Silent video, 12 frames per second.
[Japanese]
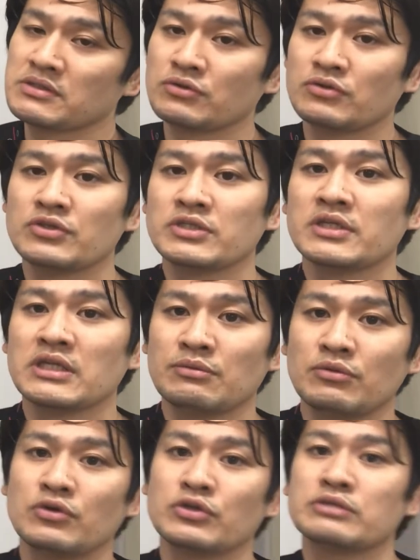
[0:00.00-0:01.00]
ソコンしてて
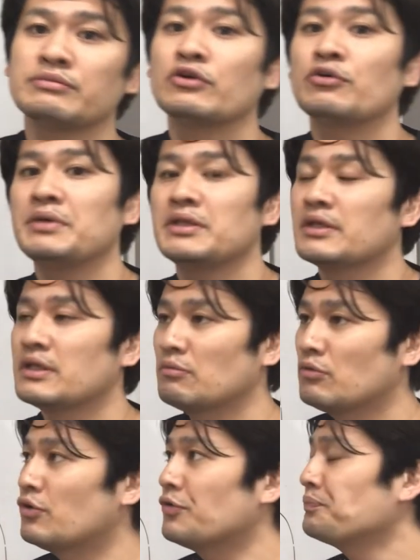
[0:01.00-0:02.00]
もスマホ見てて
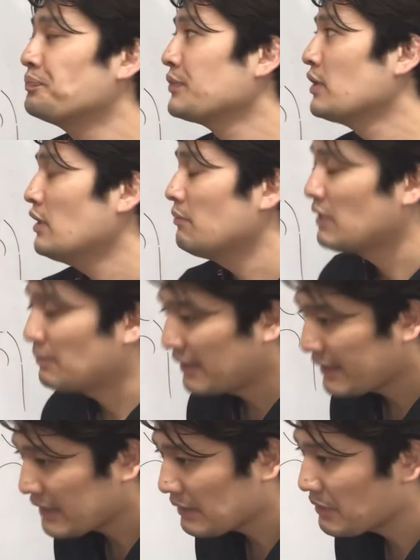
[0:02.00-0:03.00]
も、まあ、前
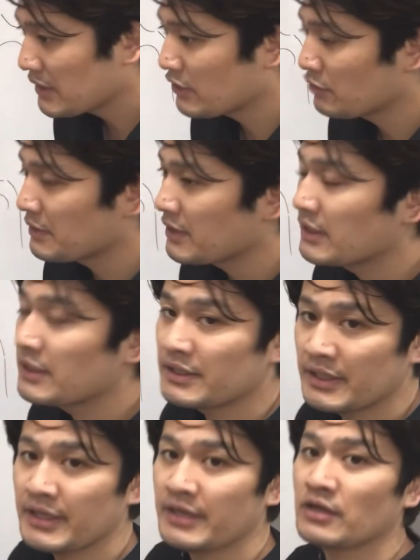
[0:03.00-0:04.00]
かがみになるばっかり
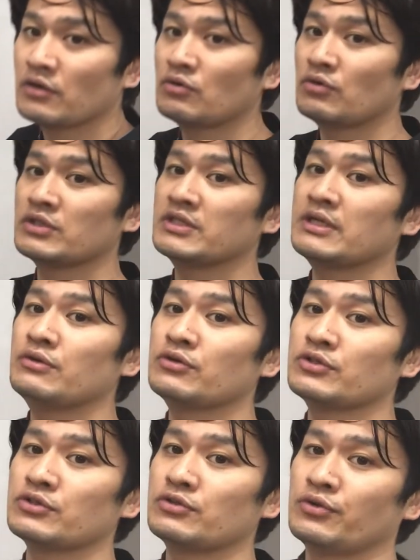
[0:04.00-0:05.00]
でこう姿勢を良く
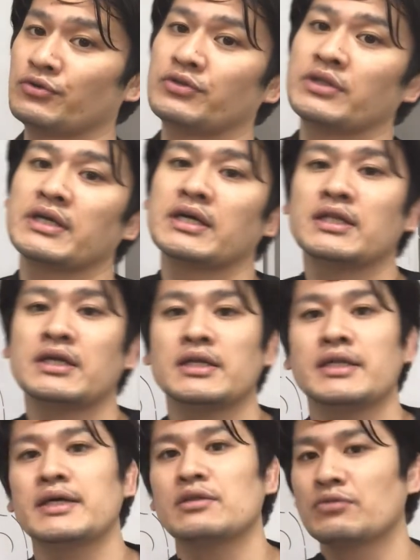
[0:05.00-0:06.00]
することってなかなか
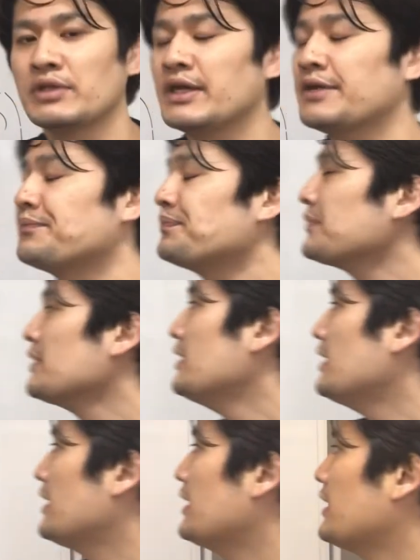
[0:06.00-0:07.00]
ないので、
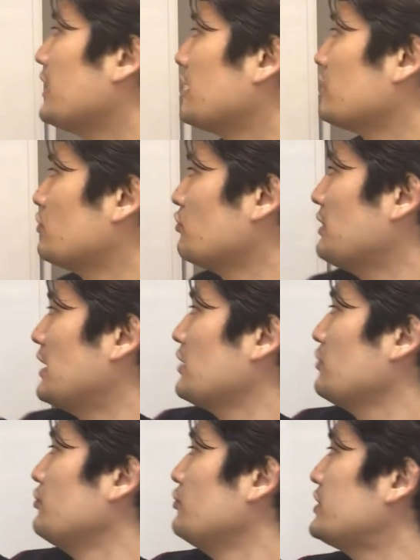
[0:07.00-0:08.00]
えー、っとまあ、
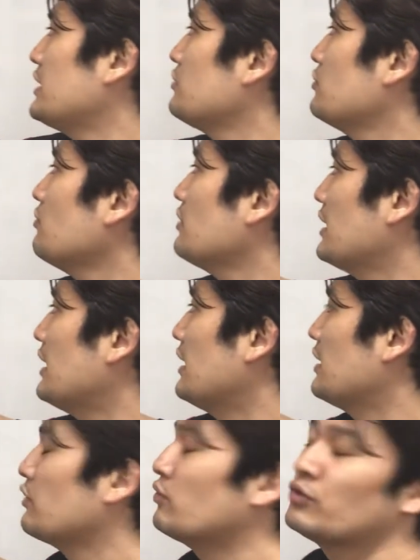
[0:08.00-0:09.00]
癒着とか
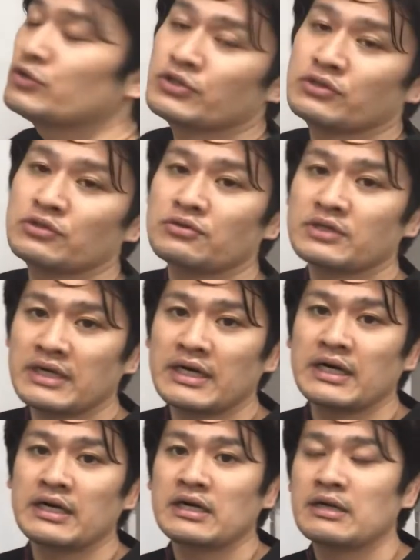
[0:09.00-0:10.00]
拘縮とか、
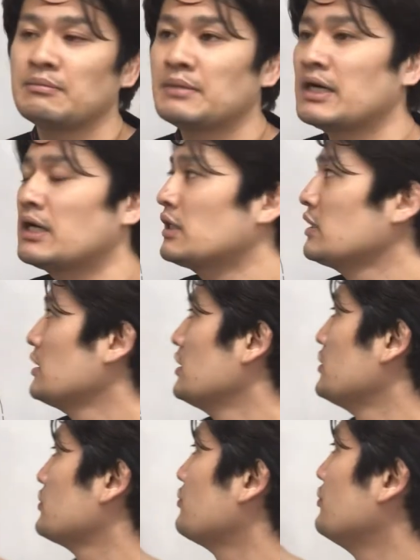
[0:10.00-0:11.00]
まあ、
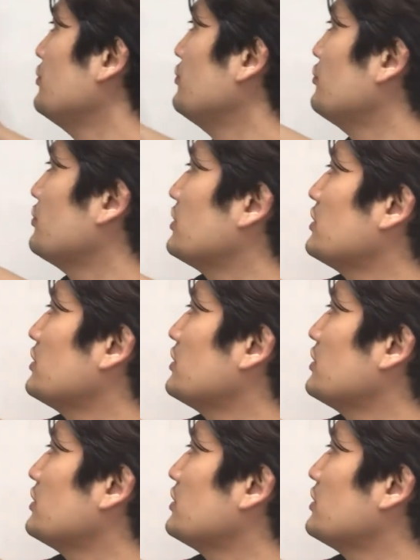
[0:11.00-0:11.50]
そういう